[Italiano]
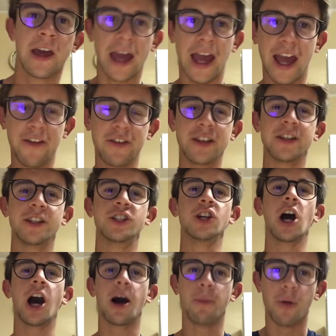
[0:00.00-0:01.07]
e
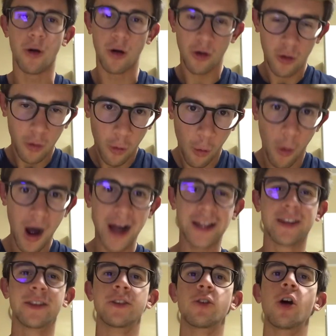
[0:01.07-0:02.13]
vinciamo
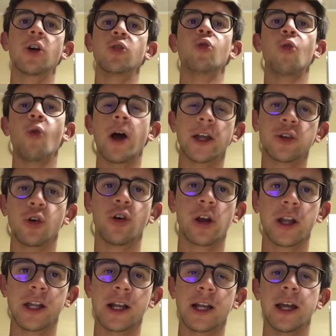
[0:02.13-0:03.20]
4 a 2 a Torre
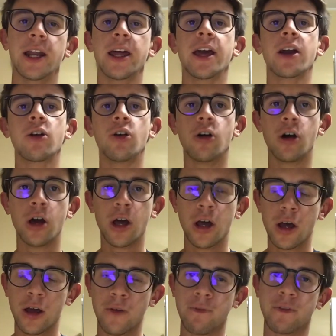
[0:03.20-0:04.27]
del Greco,
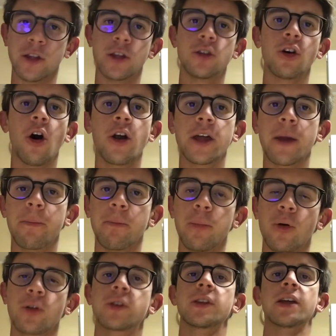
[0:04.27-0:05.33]
vittoria
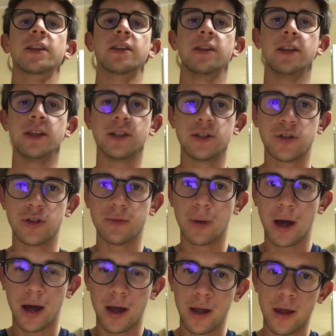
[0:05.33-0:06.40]

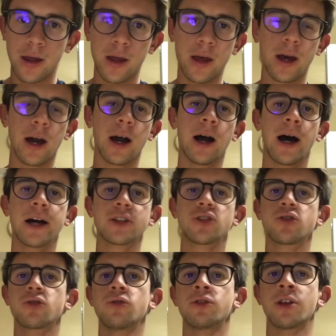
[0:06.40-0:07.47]
importantissima,
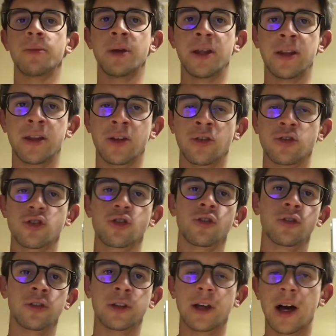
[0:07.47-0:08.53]
assolutamente non
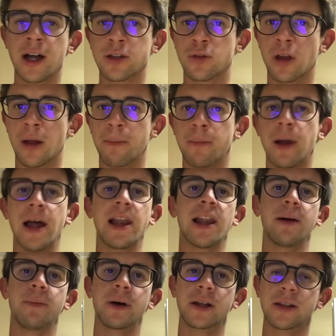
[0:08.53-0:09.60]
scontata, una bella
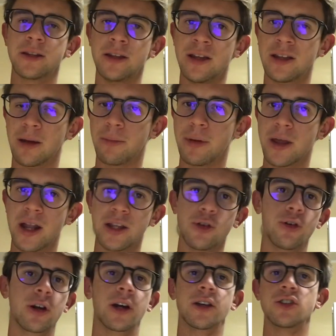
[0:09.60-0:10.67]
partita piena di
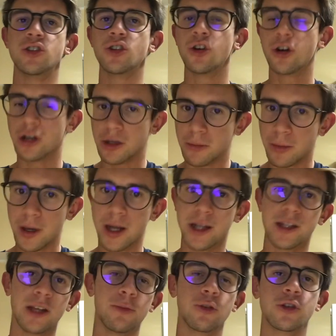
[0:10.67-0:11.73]
occasioni, piena
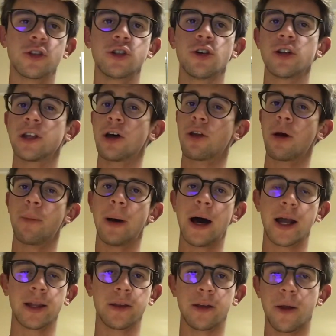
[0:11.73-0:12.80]
di emozioni da una
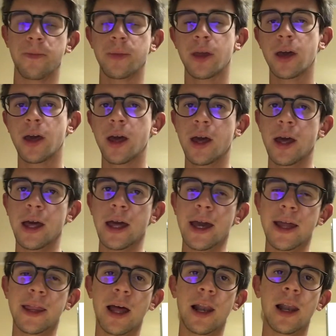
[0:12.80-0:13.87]
parte
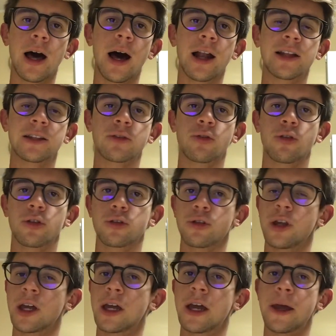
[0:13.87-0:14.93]
e dall'altra un
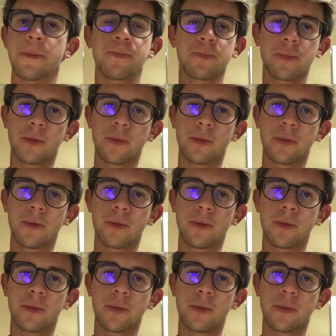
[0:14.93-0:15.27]
Crotone che